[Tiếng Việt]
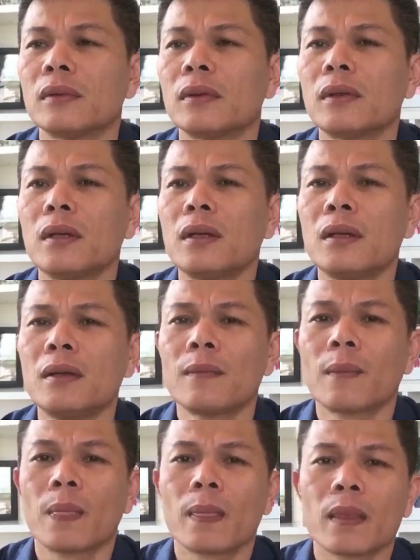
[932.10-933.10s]
à,
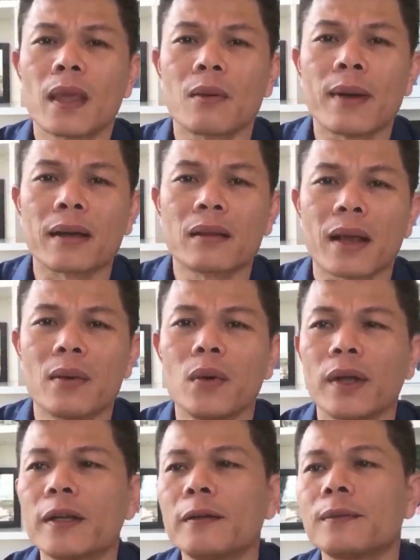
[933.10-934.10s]
chào bạn Thảo
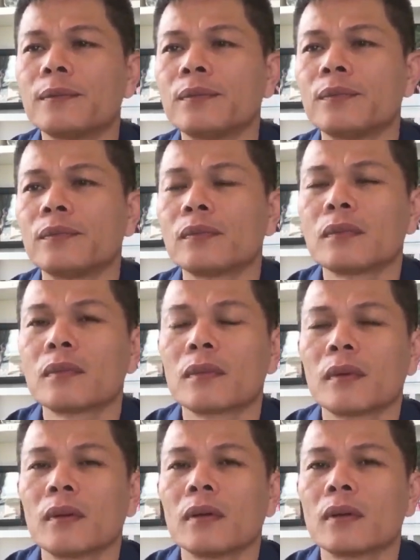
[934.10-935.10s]
Nguyễn
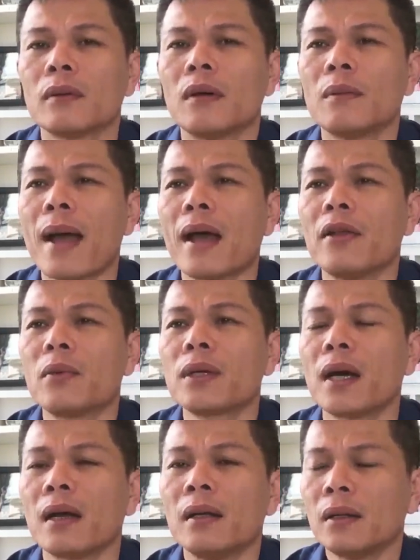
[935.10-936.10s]
à, bạn hiểu
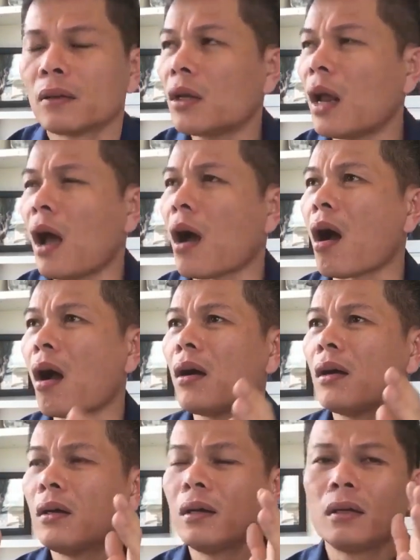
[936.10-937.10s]
chưa tức là
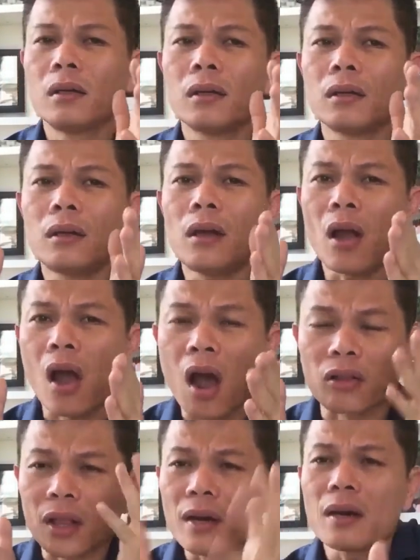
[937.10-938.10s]
họ à,
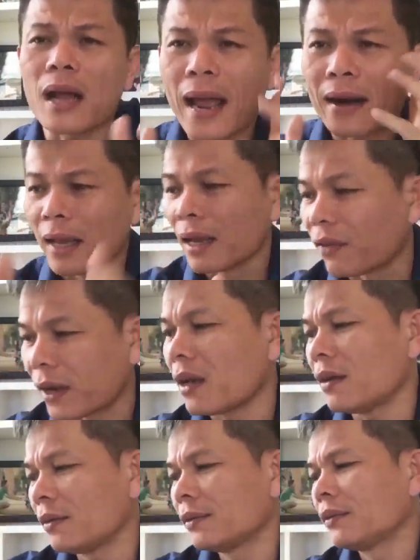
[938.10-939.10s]
họ tính là ăn liền vậy đó
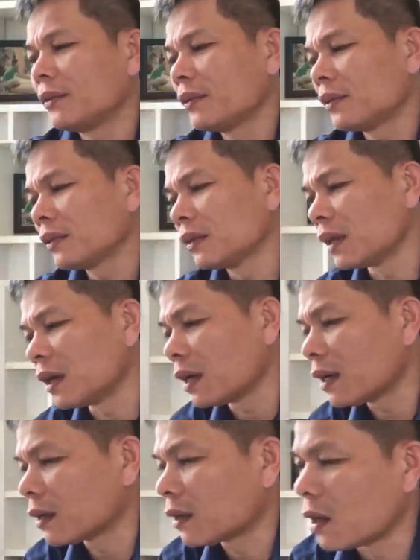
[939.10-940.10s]

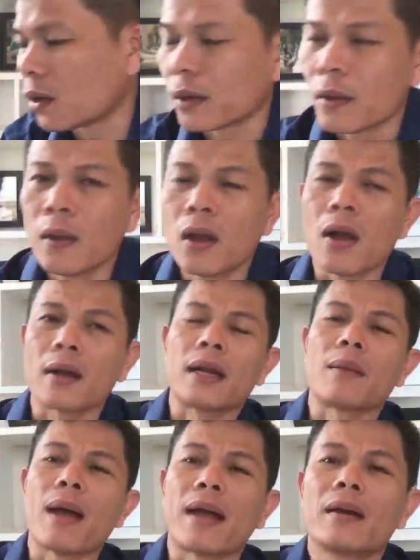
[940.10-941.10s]
à, rồi hoặc
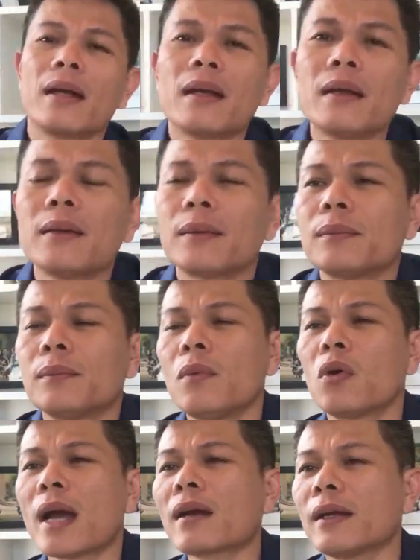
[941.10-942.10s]
là bạn đi
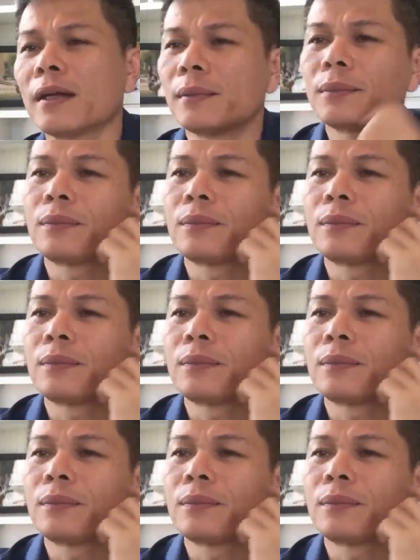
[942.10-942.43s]
mua đất đi